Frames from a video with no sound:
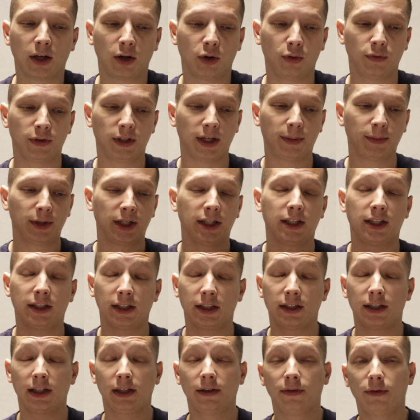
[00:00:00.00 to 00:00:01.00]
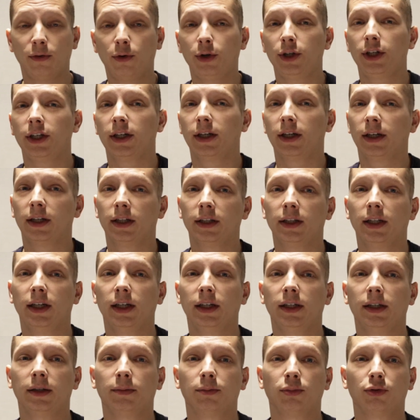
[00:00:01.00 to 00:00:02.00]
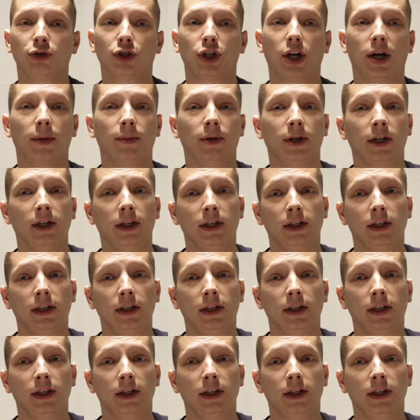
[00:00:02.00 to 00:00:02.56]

уведомления на телефоне, а, да, пушап.